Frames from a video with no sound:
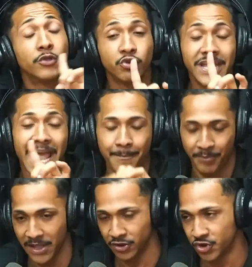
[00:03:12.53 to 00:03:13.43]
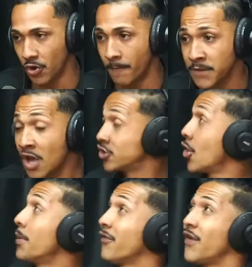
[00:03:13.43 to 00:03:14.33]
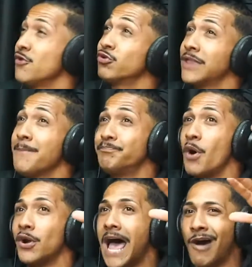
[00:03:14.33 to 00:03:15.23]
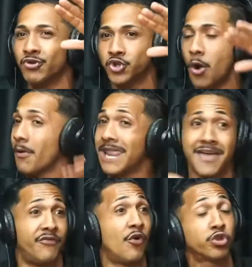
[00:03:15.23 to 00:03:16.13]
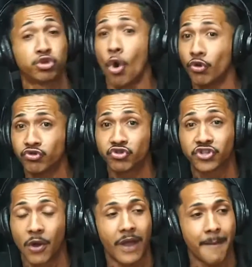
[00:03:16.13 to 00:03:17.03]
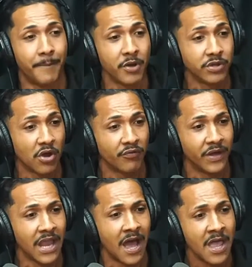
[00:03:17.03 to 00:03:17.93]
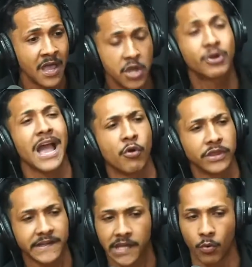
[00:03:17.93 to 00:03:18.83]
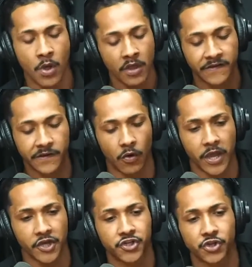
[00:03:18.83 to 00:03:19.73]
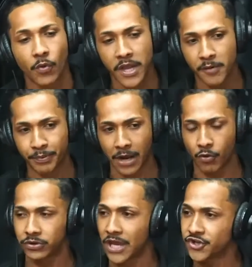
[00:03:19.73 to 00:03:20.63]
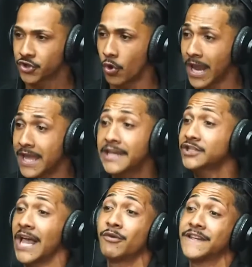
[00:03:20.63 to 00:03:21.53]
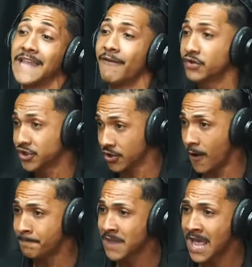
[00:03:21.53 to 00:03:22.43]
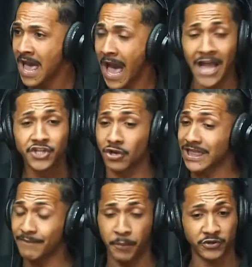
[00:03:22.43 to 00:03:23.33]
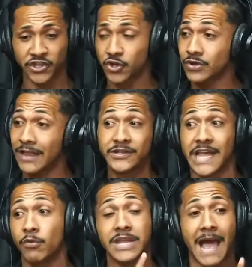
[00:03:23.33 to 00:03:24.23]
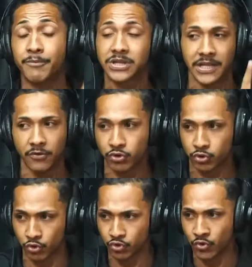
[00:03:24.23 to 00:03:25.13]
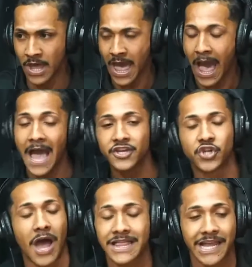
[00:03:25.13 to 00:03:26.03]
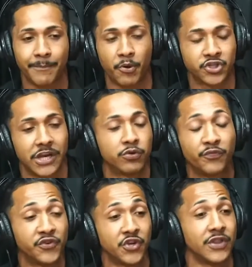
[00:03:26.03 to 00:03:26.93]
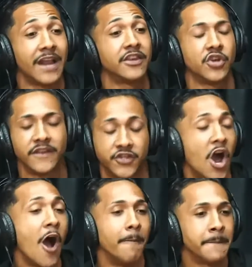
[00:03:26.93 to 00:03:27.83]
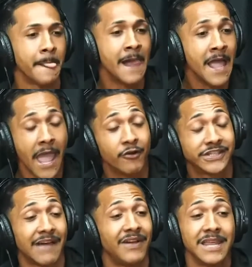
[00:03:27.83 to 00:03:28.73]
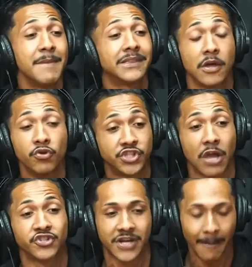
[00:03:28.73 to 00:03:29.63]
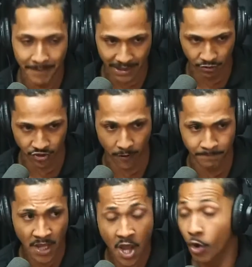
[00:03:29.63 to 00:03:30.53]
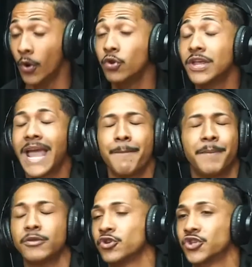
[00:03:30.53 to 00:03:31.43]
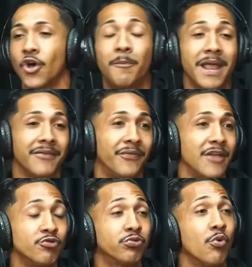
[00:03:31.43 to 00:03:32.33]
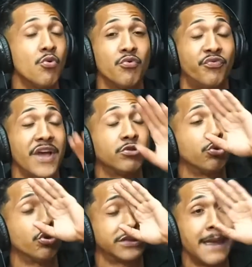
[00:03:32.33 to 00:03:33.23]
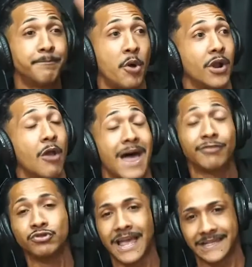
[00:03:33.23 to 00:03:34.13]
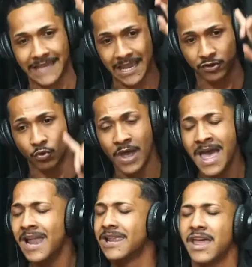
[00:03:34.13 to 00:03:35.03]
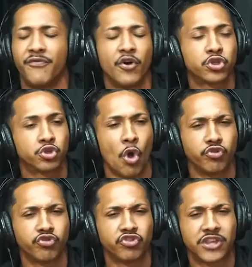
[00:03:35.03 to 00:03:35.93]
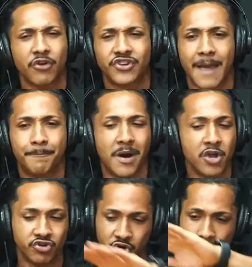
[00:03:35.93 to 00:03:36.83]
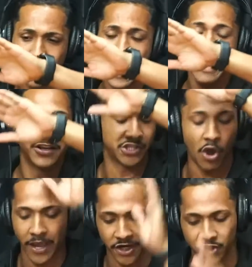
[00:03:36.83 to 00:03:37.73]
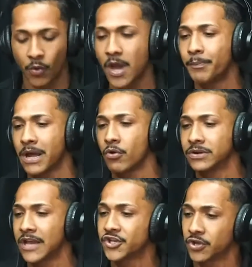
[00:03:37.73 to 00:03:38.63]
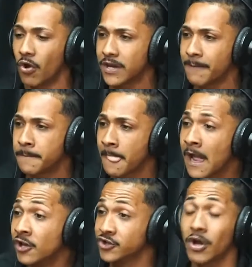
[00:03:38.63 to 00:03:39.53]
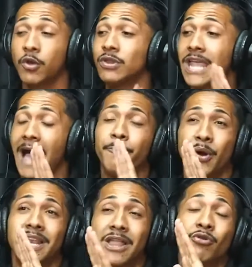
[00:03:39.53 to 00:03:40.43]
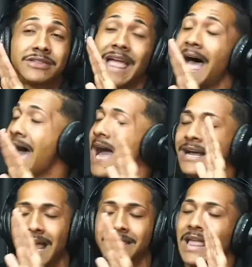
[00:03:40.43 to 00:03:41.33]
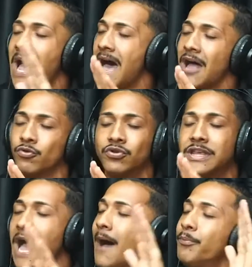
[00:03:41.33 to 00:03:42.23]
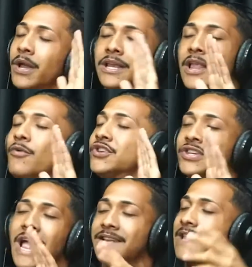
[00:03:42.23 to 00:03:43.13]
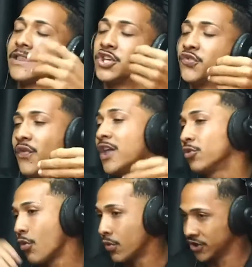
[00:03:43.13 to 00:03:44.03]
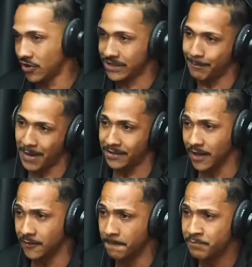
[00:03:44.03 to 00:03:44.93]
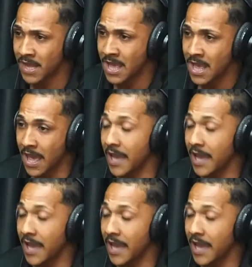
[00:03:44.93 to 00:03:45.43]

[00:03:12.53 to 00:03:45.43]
Quando de repente, Jó, sobreveio um temporal, Jó levou todos os teus rebanhos de ovelha. E o que aconteceu? Só restou eu para contar a história. Isso era o sebo de Jó. Aí Jó estava posicionado, isso era o diabo tirando tudo. Aí, Jó, aí daqui a pouco chegou outro funcionário de Jó e disse, Jó, eu estava alimentando os teus camelos, Jó. Quando de repente sobreveio um, um vento do temporal lá do deserto, levou todos os teus rebanhos, Jó. Só restou eu para contar a história história. Só que o diabo ele não está agradado, o diabo ele não está satisfeito com o que Jó está perdendo.